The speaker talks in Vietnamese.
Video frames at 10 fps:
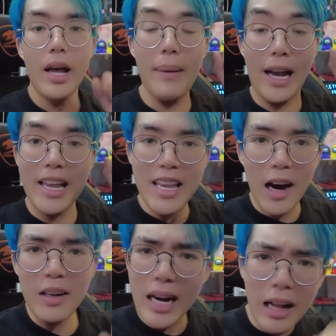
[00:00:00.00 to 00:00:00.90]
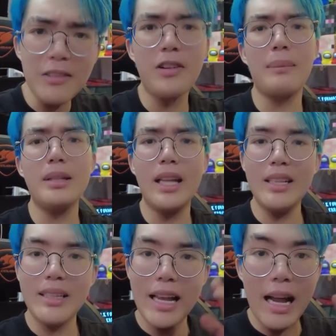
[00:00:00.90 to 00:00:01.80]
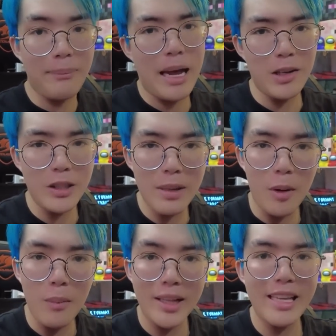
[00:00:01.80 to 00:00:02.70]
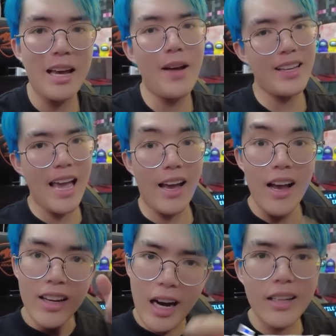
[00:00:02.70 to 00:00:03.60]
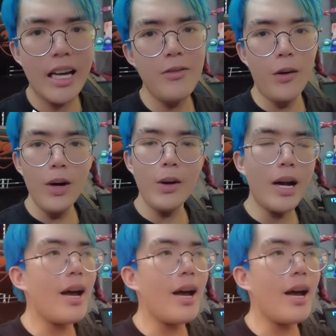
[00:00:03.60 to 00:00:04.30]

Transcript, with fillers: Thì bạn hãy nhớ đến fan meeting để gặp Hero Team một mình nha bạn nha. Cực kỳ vui luôn